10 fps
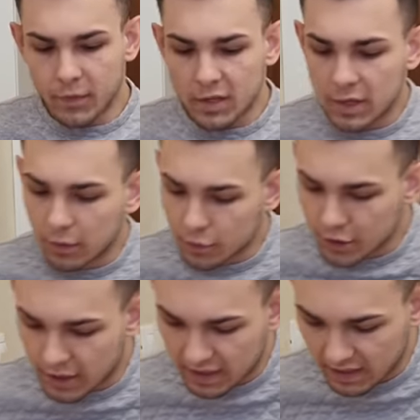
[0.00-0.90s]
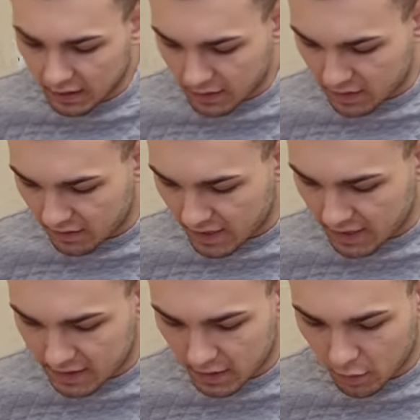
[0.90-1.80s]
Следующая глина
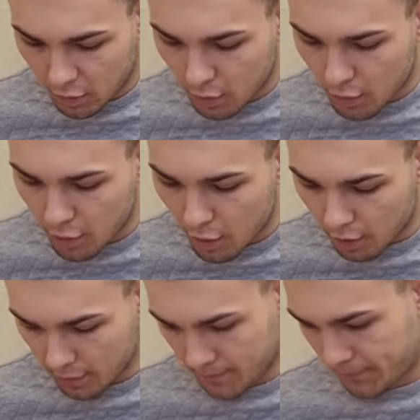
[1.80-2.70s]
называется огонек.